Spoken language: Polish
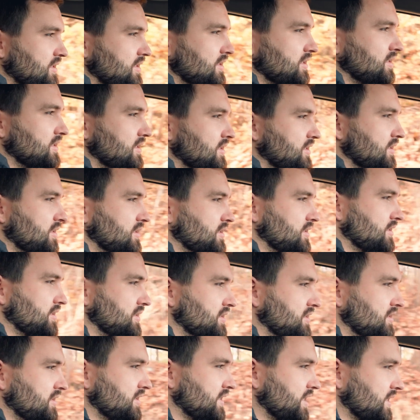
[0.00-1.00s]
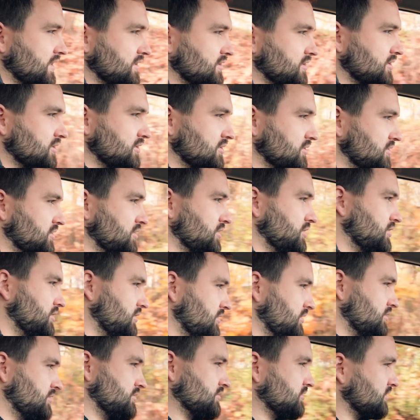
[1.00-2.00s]
E, jak
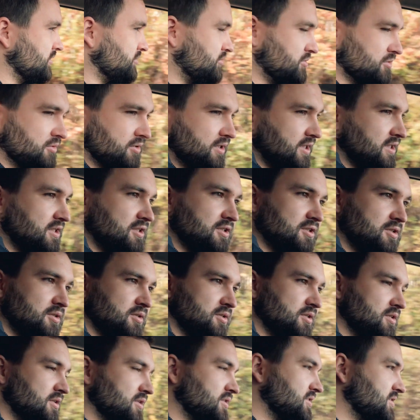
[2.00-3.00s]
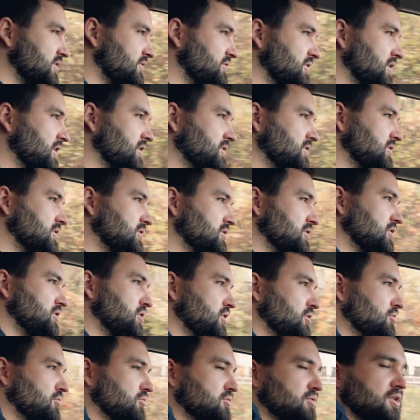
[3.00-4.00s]
tylko nie było jakichś e, zewnętrznych
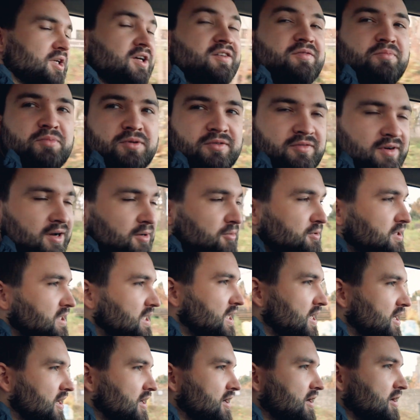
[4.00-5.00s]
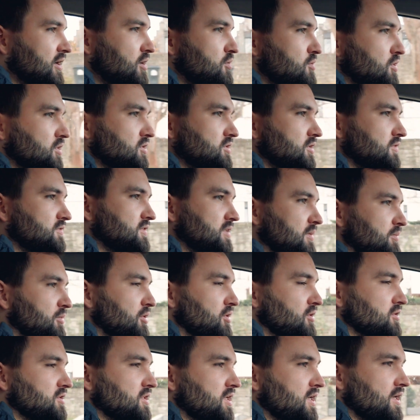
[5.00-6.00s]
czynników, które wpływały na głośność w
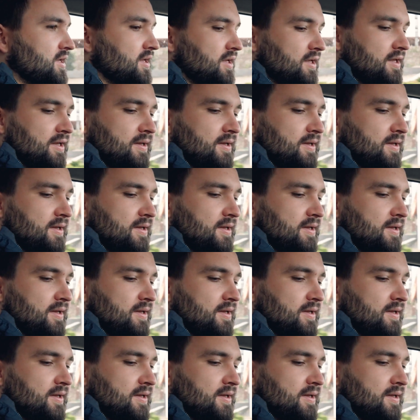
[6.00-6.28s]
samochodzie,